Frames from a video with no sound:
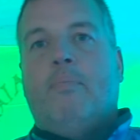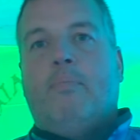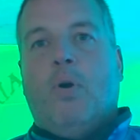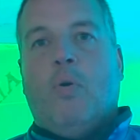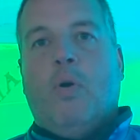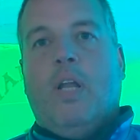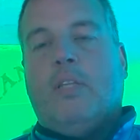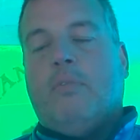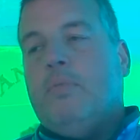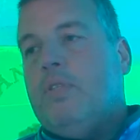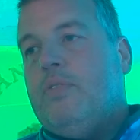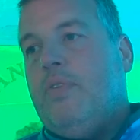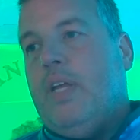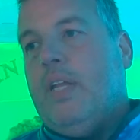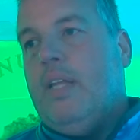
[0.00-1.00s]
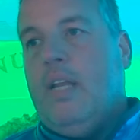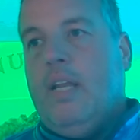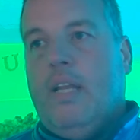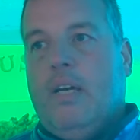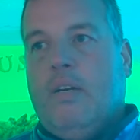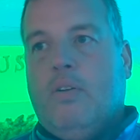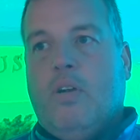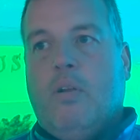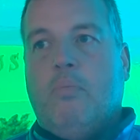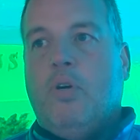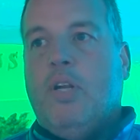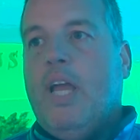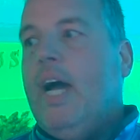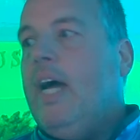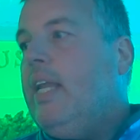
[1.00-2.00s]
un po' quell'atmosfera dell'aurora
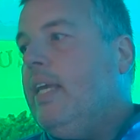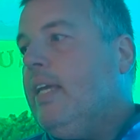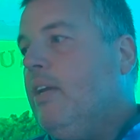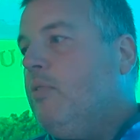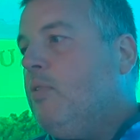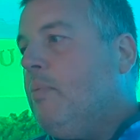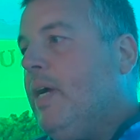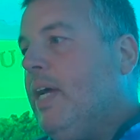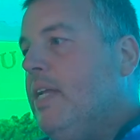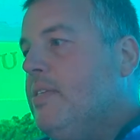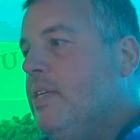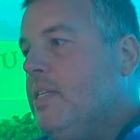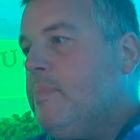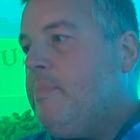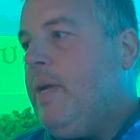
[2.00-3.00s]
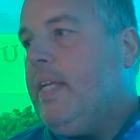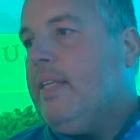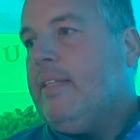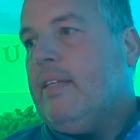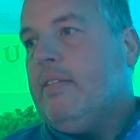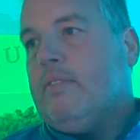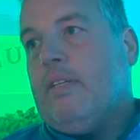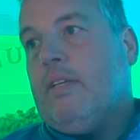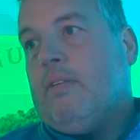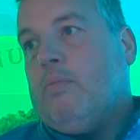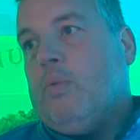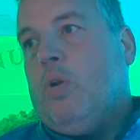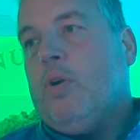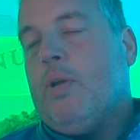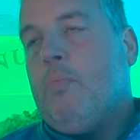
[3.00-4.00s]
boreale che uno magari si aspetta, che è
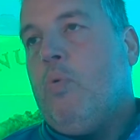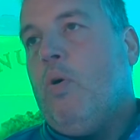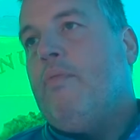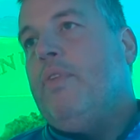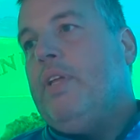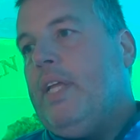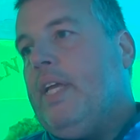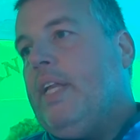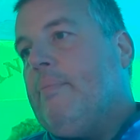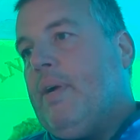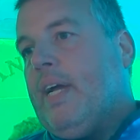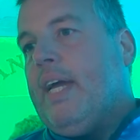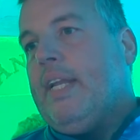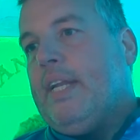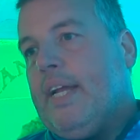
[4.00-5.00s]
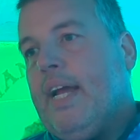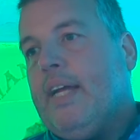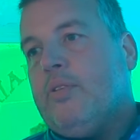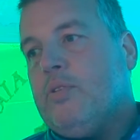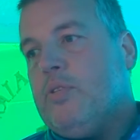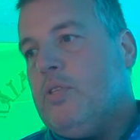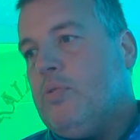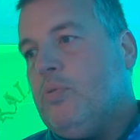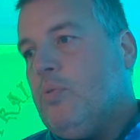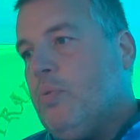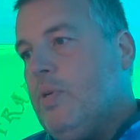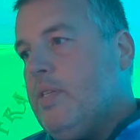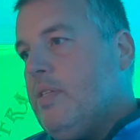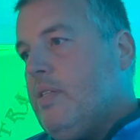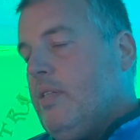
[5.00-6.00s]
quello che può vedere magari recandosi su
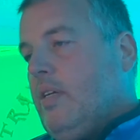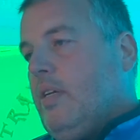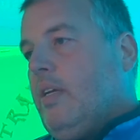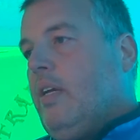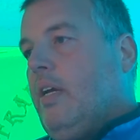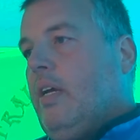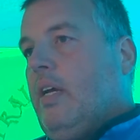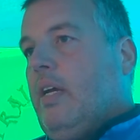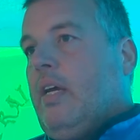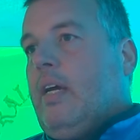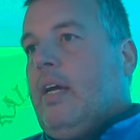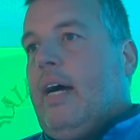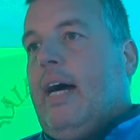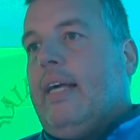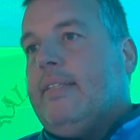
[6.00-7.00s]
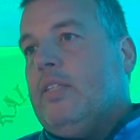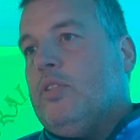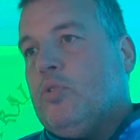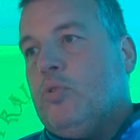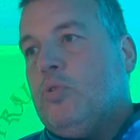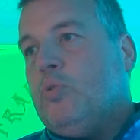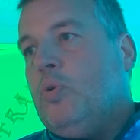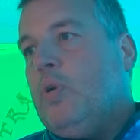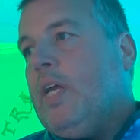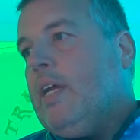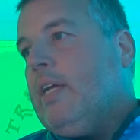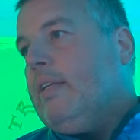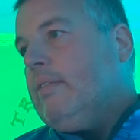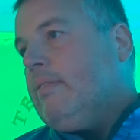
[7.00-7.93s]
questi altre strutture che